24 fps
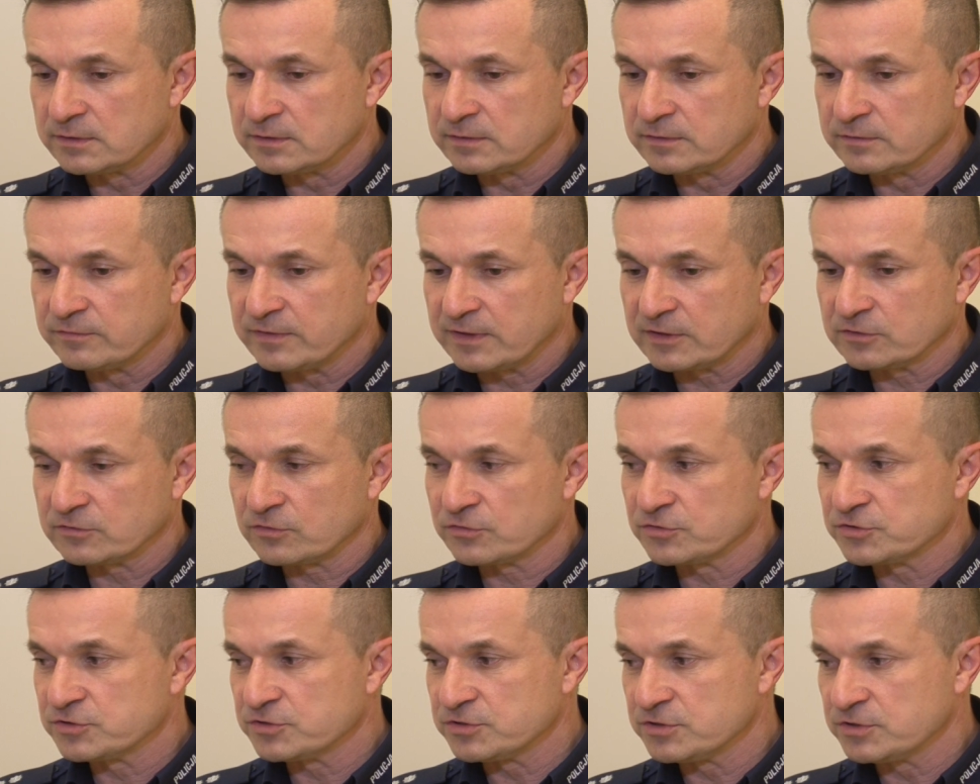y,
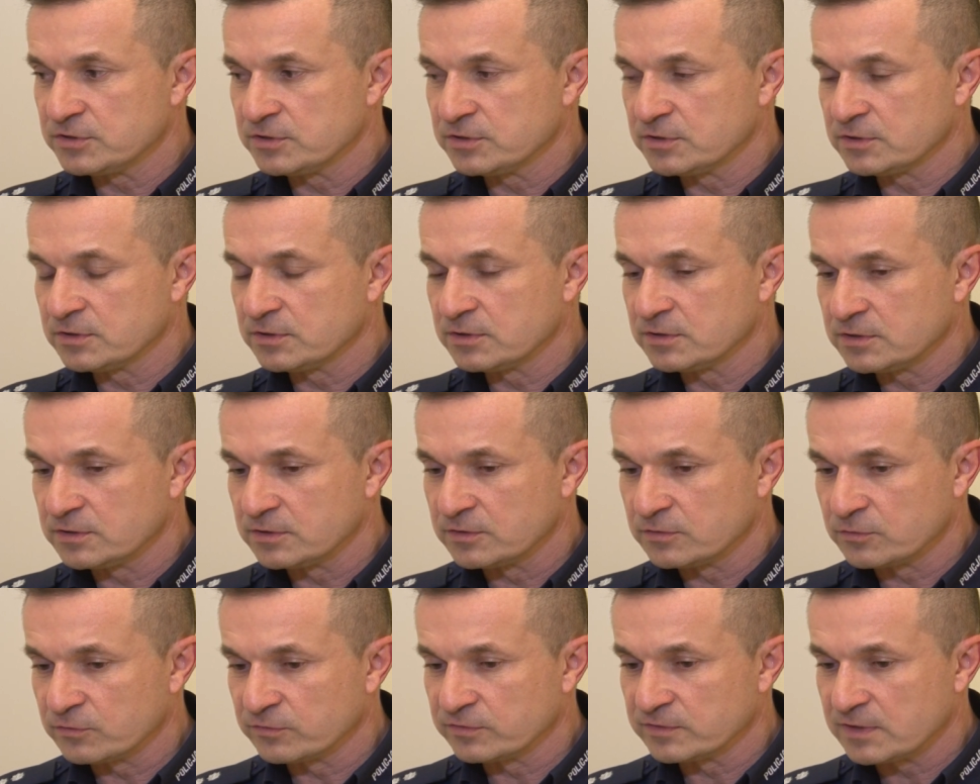wartości
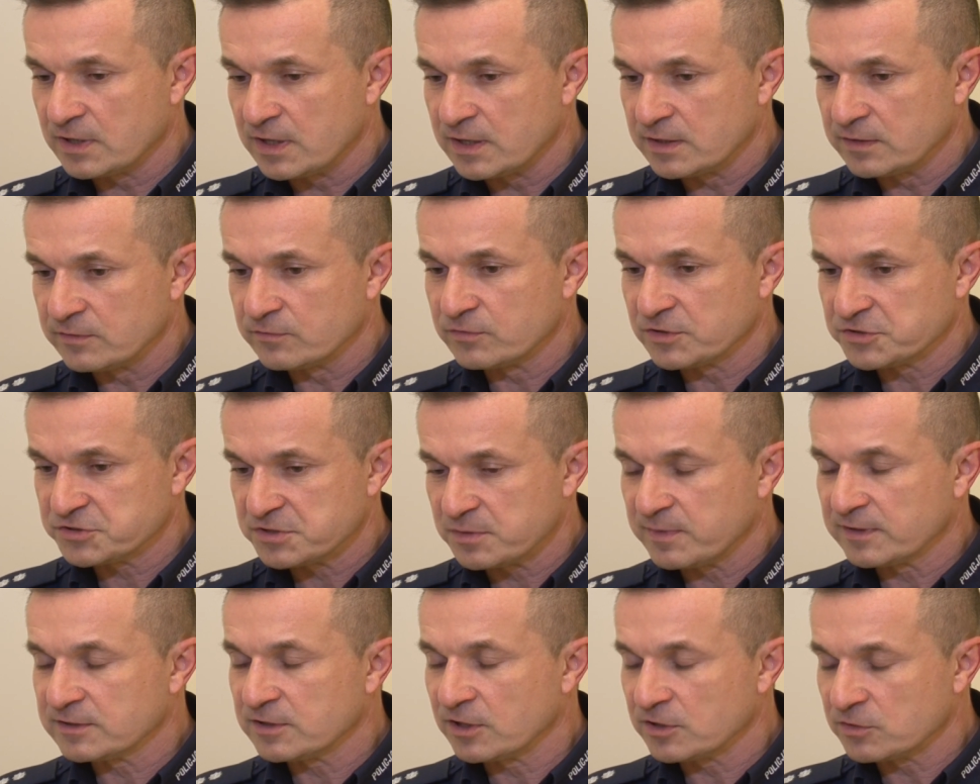równej właśnie
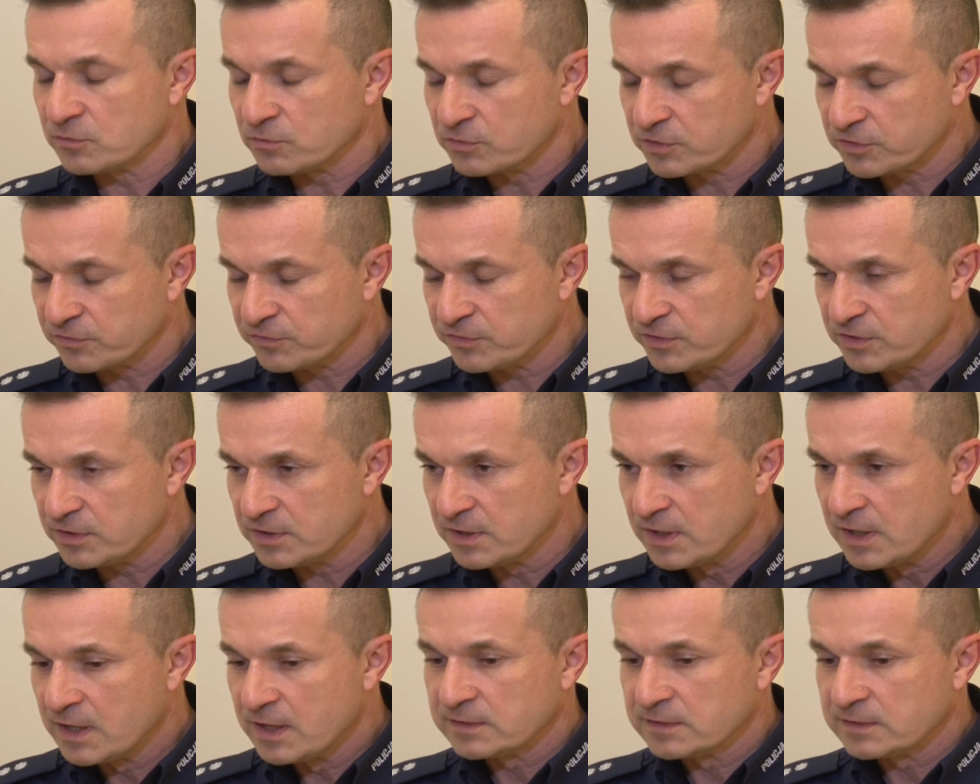badaniu krwi,